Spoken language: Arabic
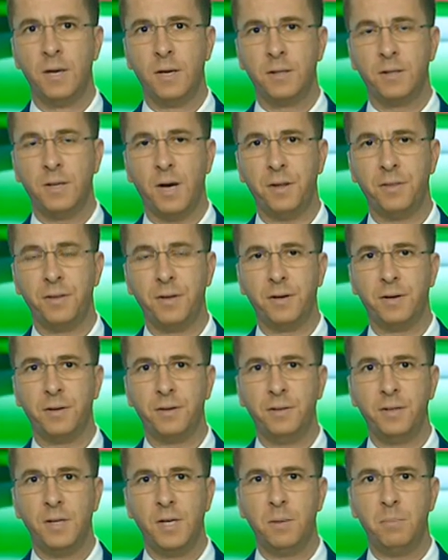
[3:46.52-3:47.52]
تحضيرا
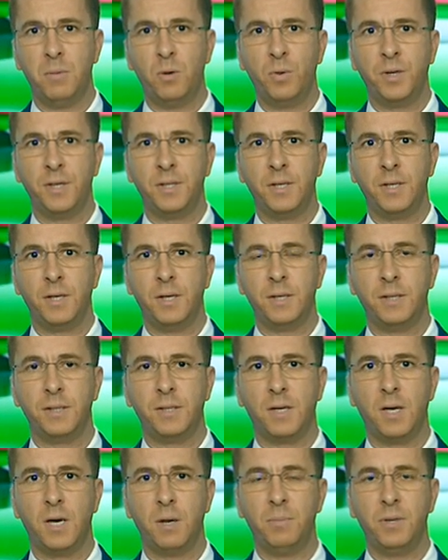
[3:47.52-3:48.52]
للموعد
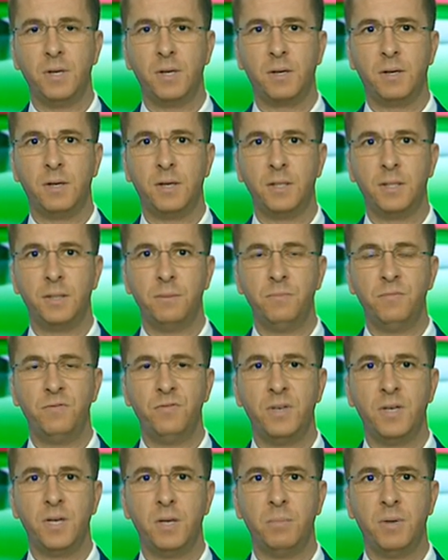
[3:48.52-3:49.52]
الانتخابي القادم
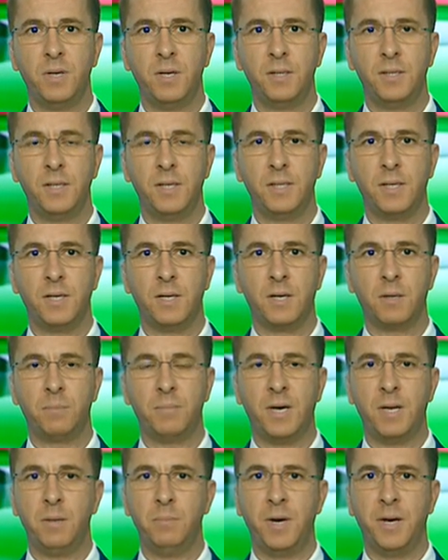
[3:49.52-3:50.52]
في البلدية
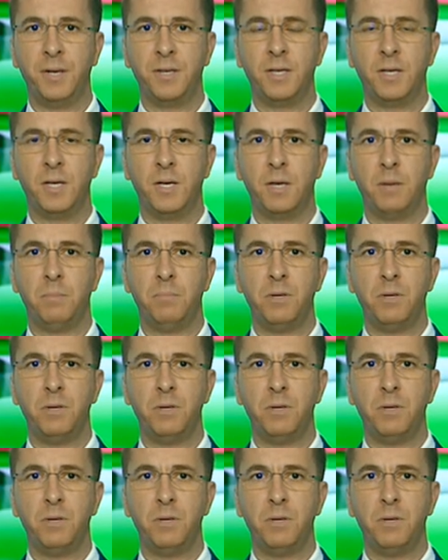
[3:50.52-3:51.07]
الأربعة المعنية